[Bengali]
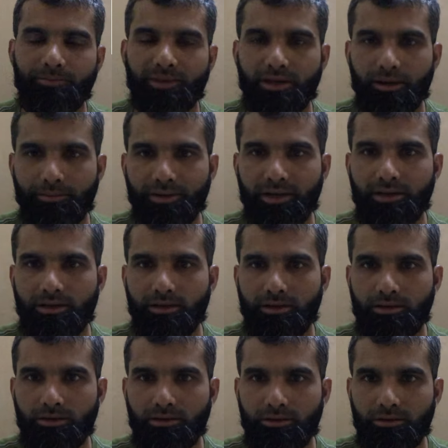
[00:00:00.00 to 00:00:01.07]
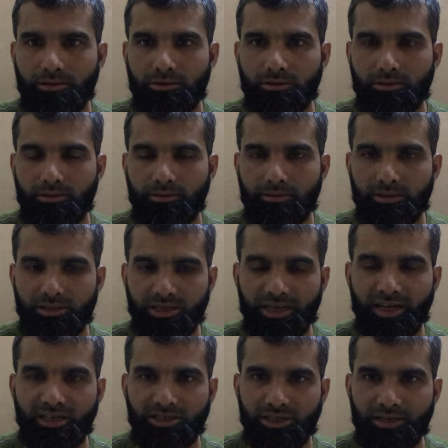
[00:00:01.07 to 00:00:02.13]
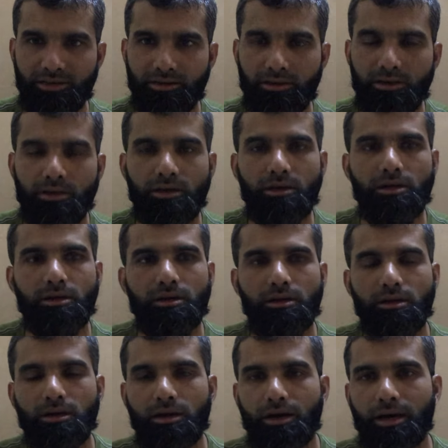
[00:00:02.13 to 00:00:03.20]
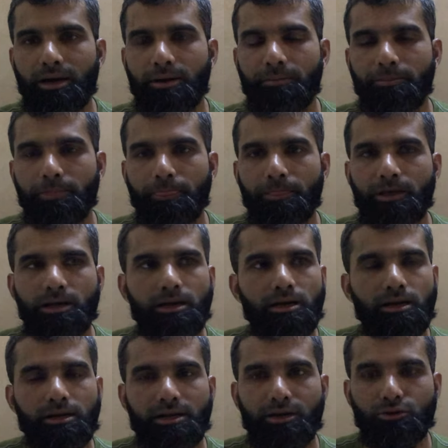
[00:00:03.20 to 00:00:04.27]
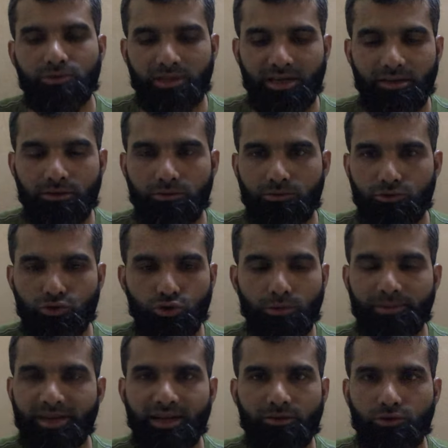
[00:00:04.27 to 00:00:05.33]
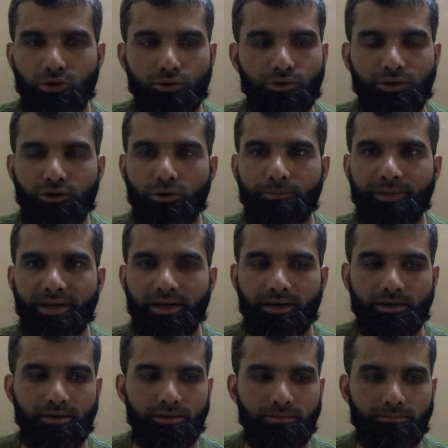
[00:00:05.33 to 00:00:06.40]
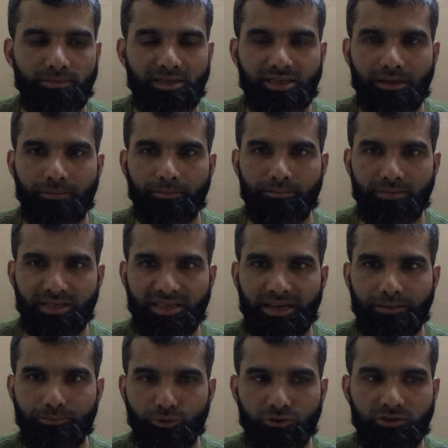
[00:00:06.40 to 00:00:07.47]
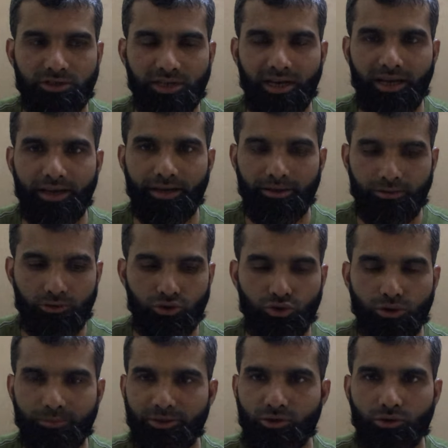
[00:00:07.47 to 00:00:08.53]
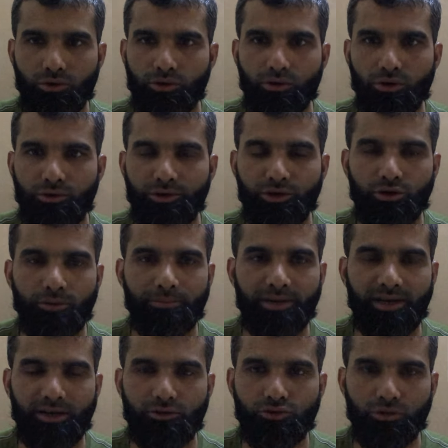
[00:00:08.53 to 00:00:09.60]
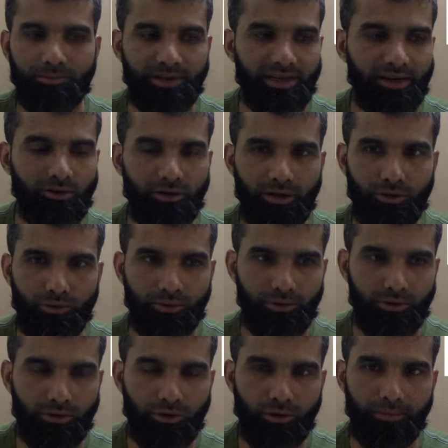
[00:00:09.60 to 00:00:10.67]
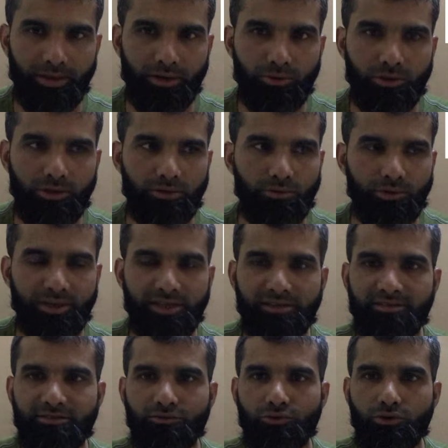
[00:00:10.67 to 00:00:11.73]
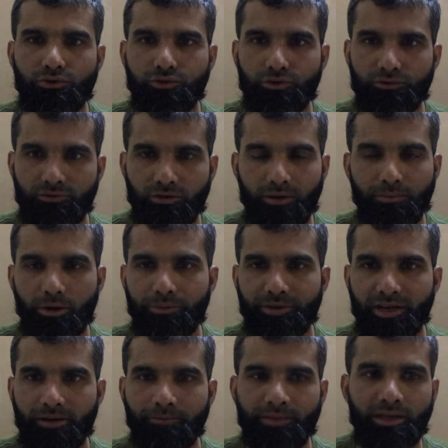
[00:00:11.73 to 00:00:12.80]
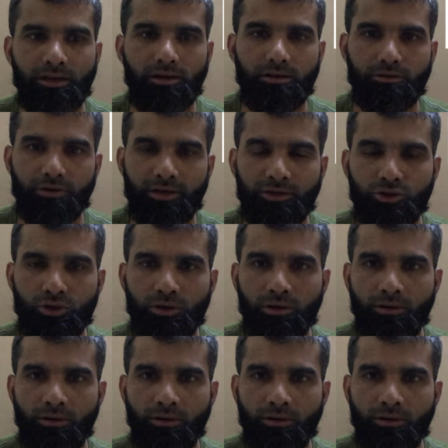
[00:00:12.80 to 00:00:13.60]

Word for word: আপনার শেখাচ্ছেন হ্যাঁ কারণ তার চর্বি আর কখনোই কমবে না মিথ্যা মিথ্যা অ্যাপ্রোচ নিলে চর্বি তো কখনোই কমবে না আর চর্বি না করলেও কমলে ওই ওই ডিজিজগুলো তো সলভ হবে না তো এই জন্য